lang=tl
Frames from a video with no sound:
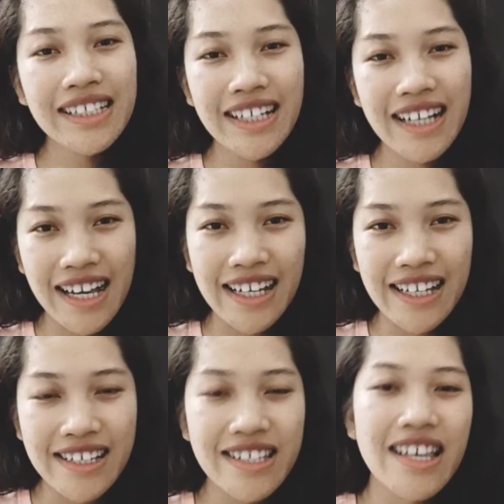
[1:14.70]

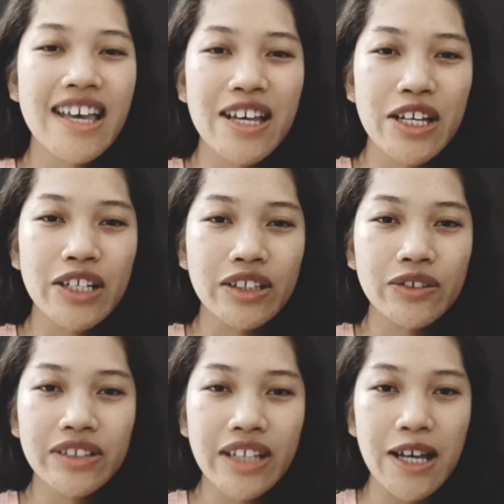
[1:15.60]
guys. And
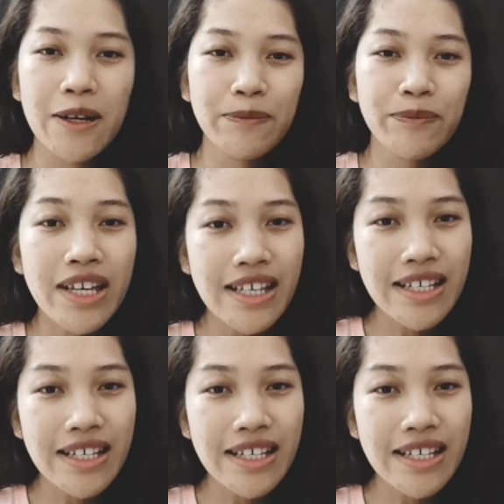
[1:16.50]
ito na,